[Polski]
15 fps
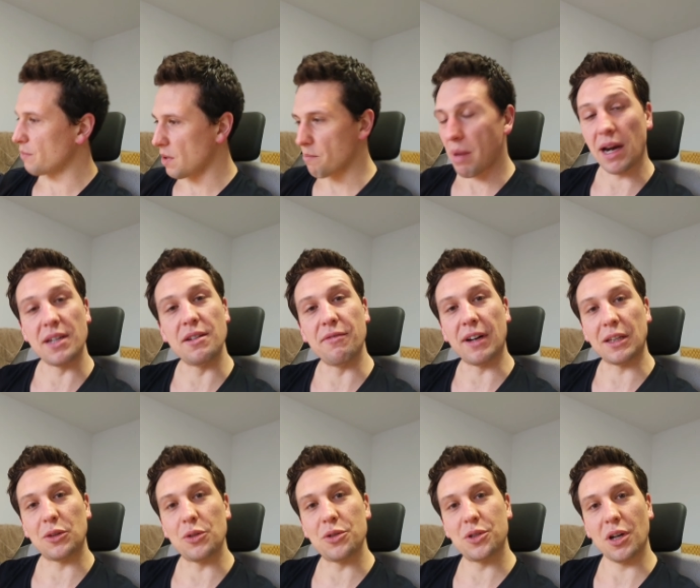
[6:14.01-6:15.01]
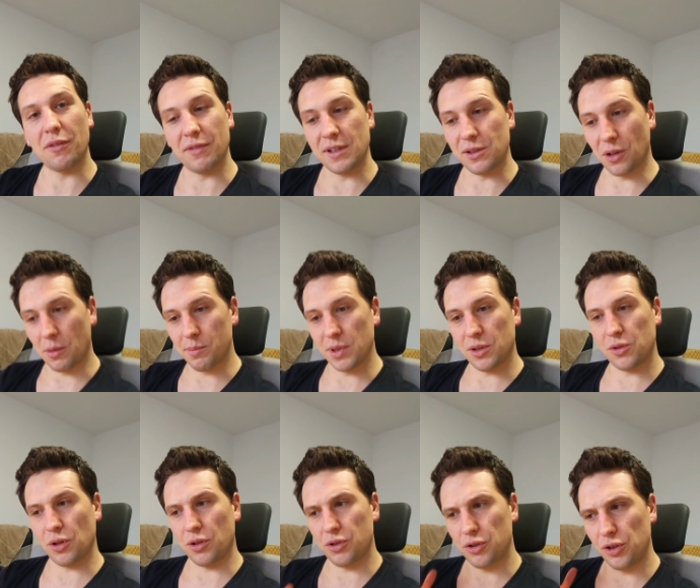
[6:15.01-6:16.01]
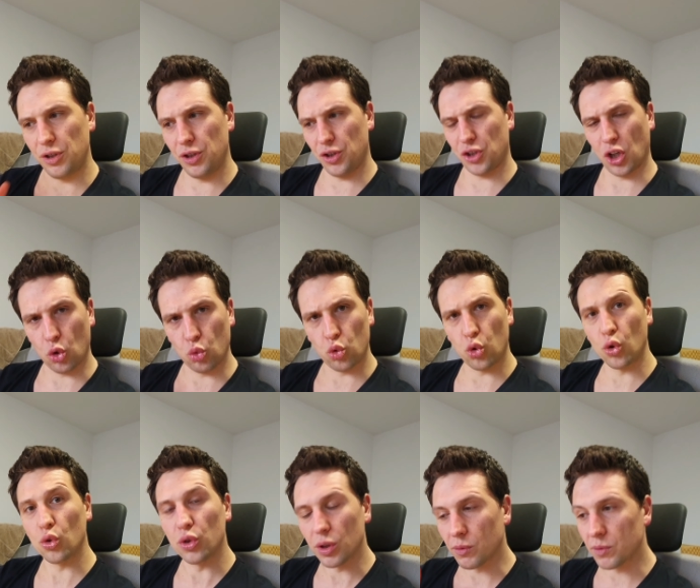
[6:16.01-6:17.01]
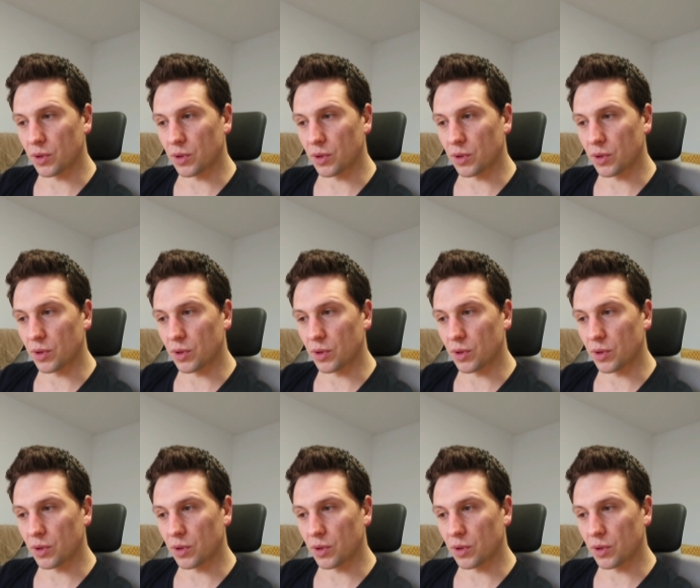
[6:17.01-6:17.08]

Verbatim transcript: bardziej wartościowe, zrobić coś, iść taką trudną